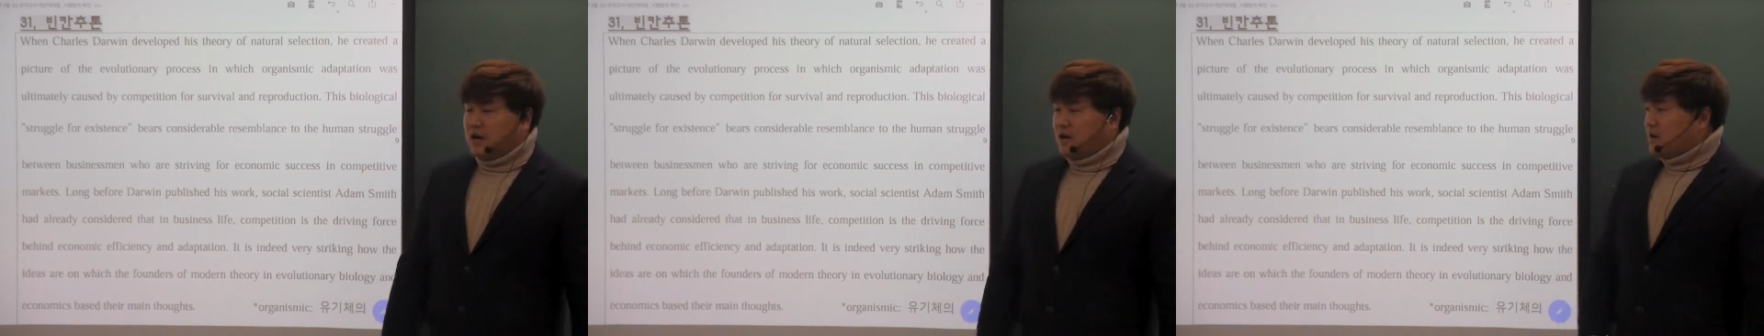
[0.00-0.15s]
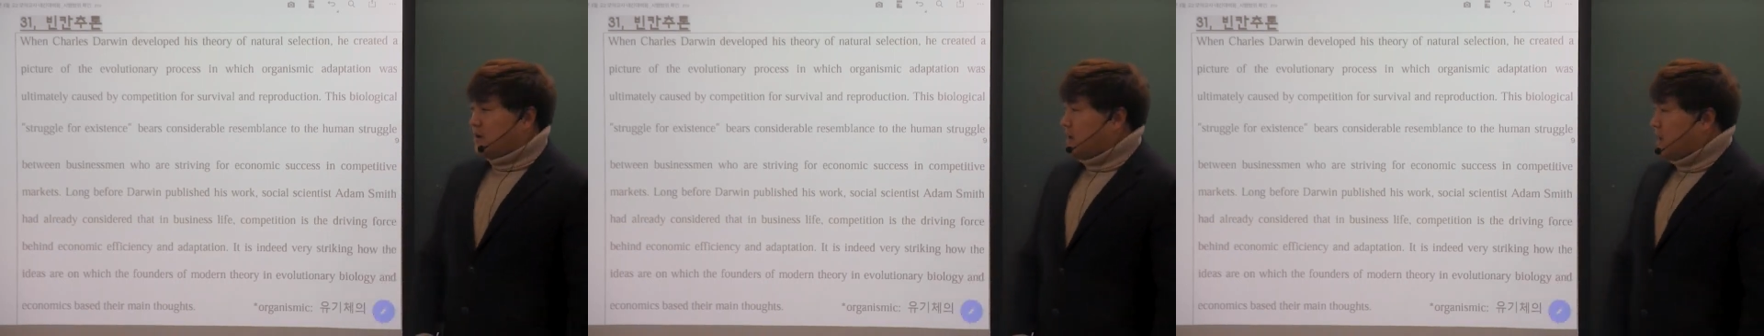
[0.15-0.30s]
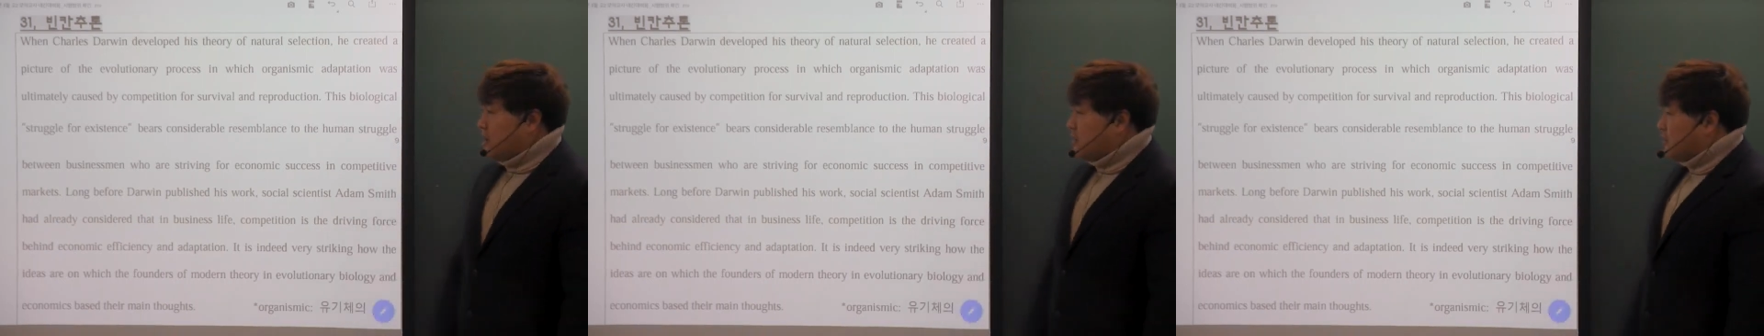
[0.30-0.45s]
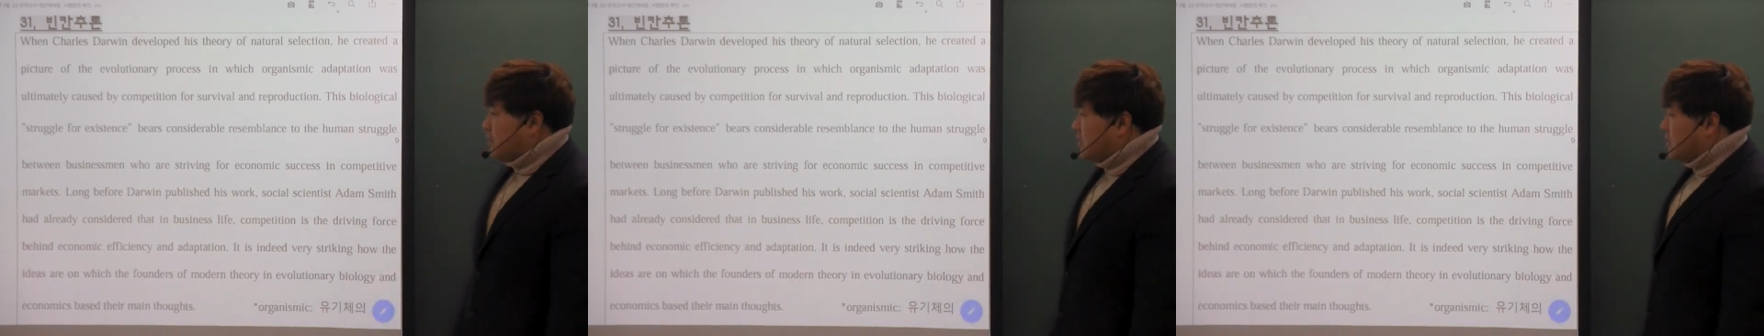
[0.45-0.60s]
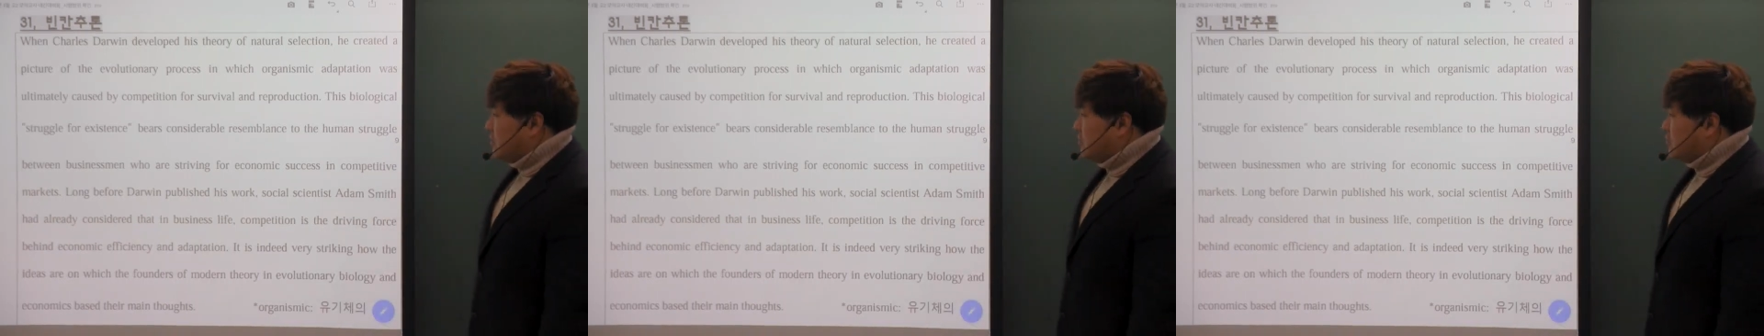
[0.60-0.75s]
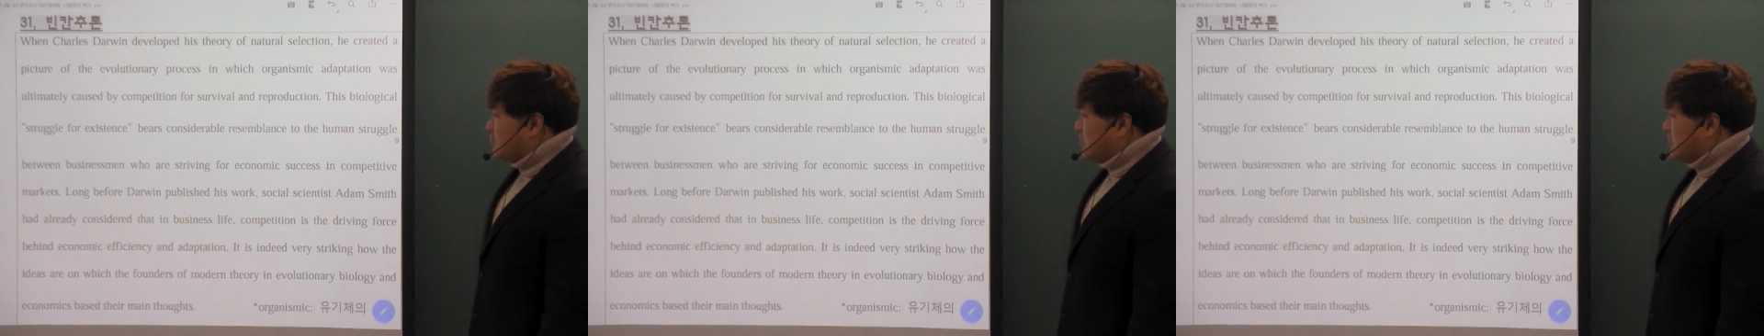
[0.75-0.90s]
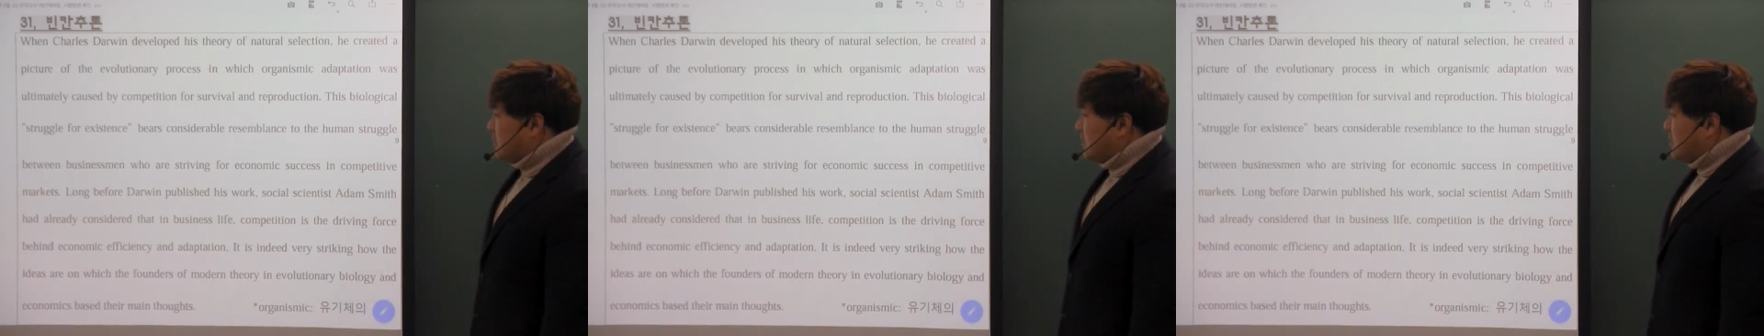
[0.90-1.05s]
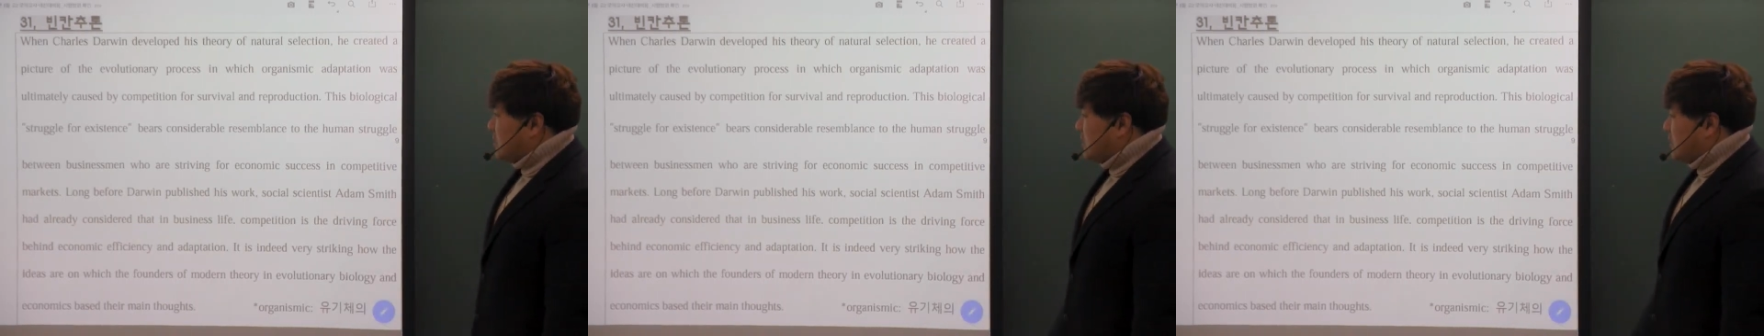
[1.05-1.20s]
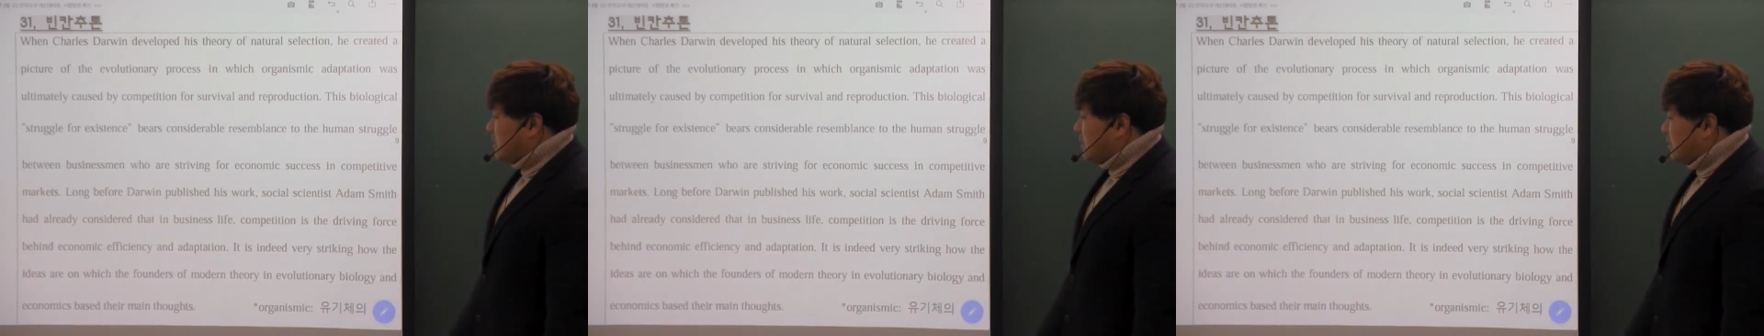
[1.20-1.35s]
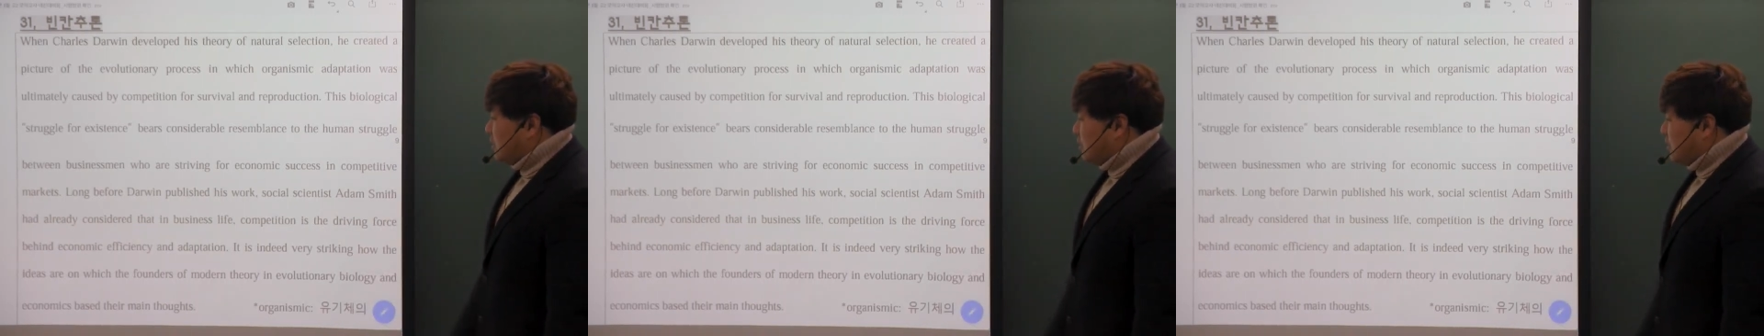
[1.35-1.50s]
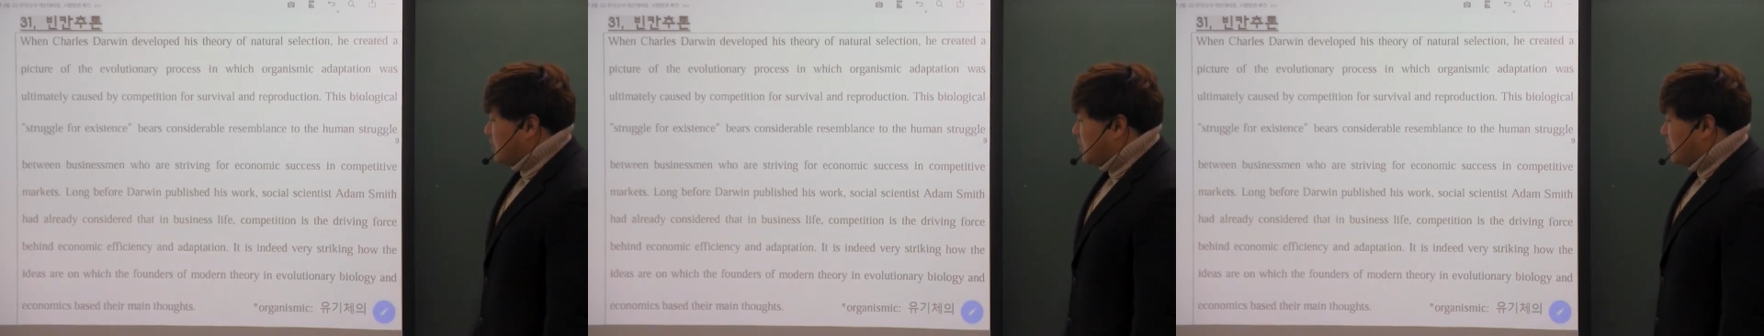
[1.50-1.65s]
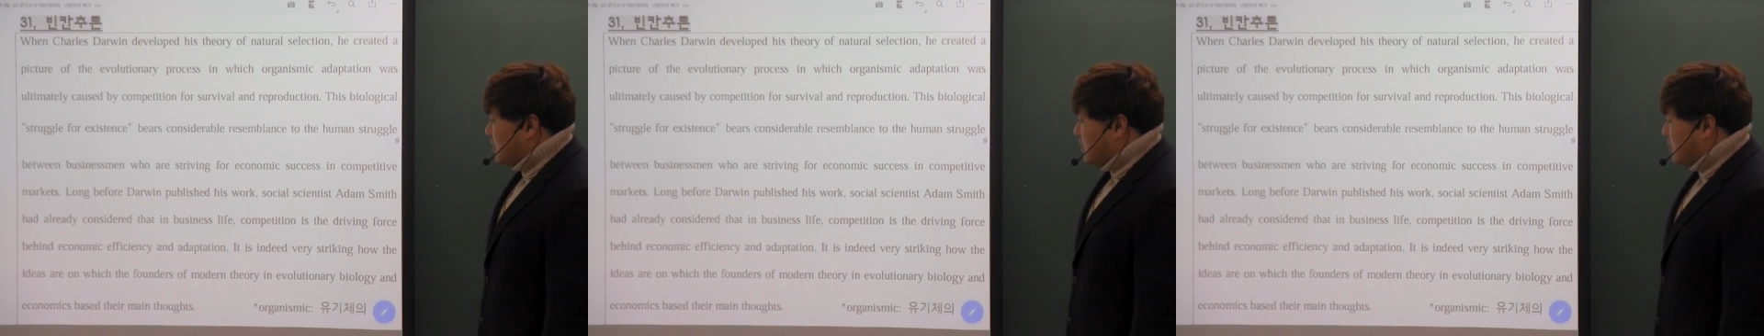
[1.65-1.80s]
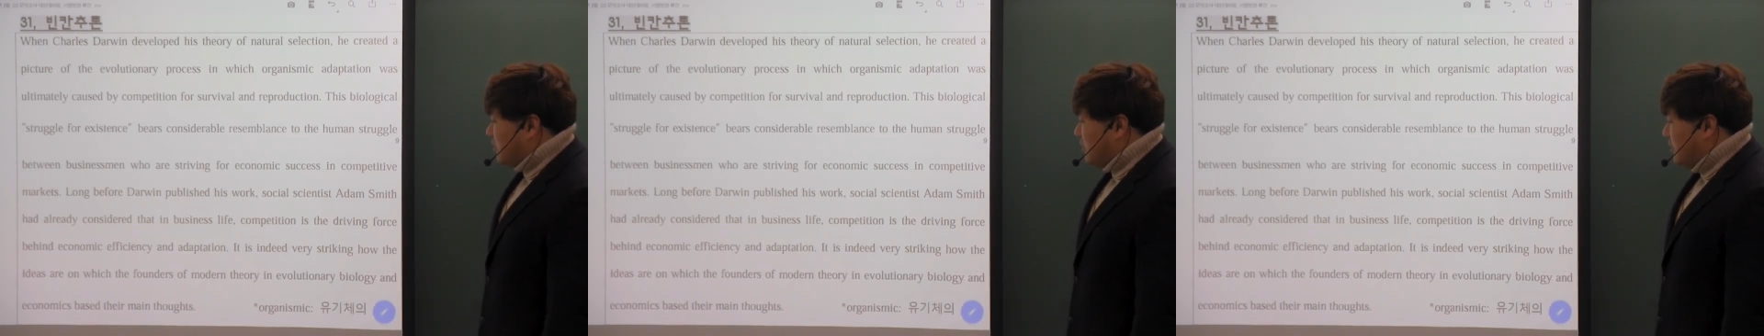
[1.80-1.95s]
라고 하는 주장을 했다는
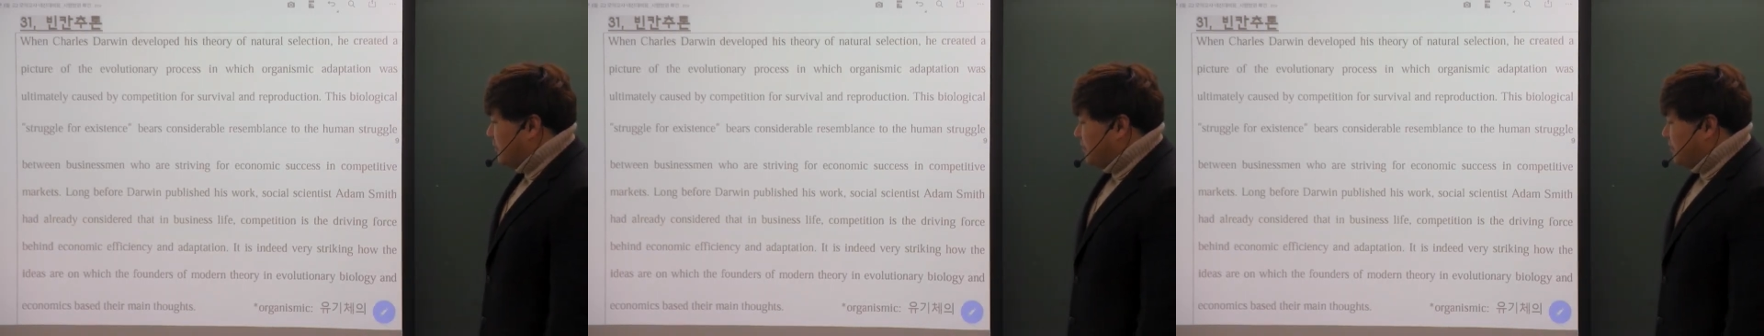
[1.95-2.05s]
내용인데요.